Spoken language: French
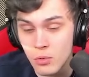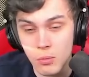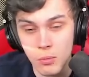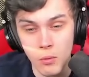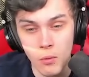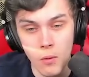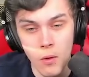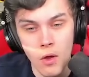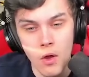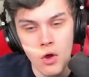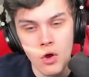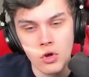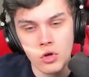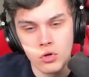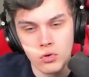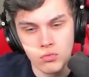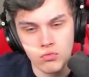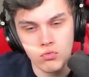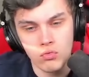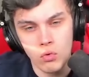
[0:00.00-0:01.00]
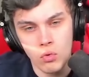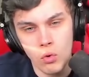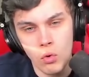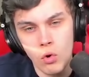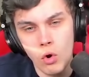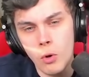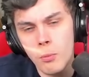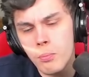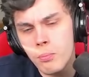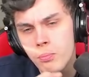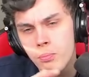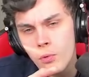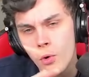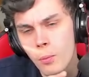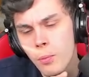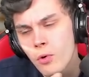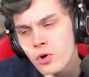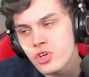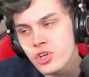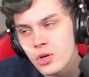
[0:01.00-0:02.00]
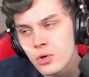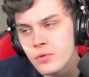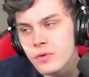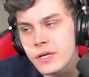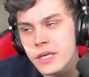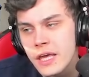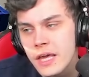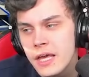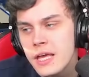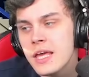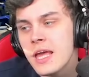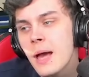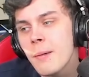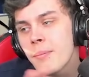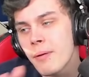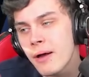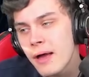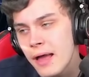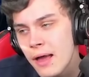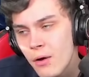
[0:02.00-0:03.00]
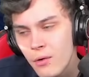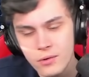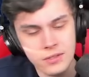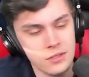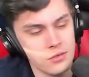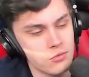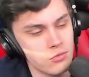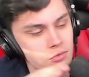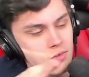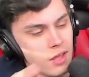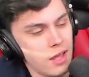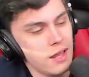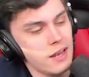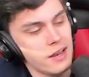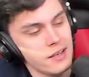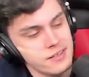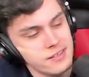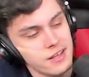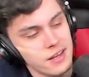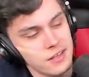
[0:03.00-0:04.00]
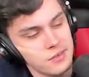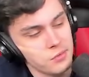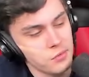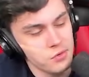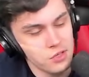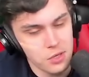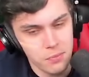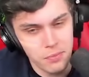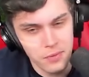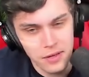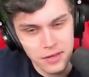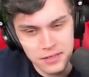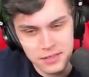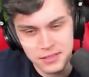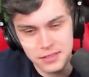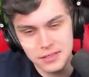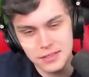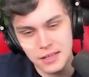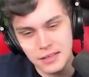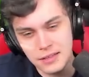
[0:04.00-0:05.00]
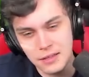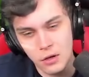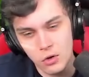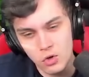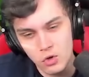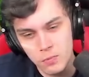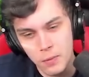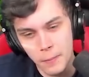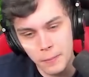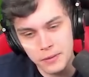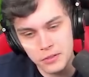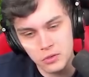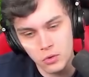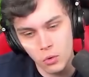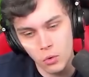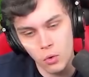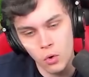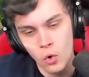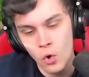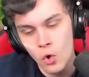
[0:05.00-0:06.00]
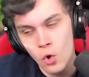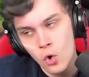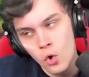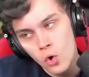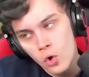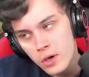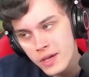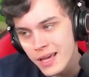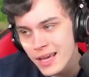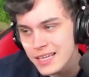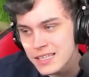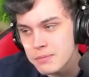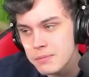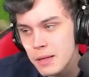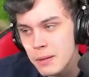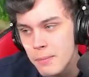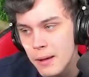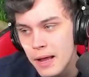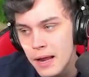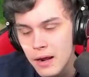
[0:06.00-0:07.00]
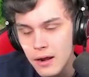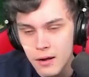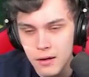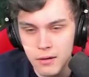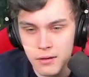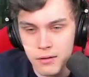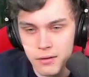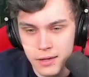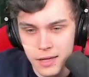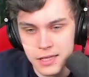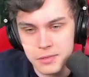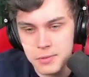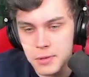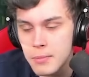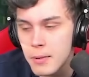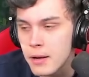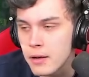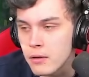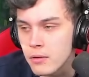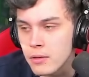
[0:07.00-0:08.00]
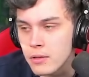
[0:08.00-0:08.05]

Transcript: Donc bon, le, prochain ouvrier. Et après, on discutera de l'installation de GPS si ça te dérange pas. Parce que 15 000 balles. 15 euh, 000 balles.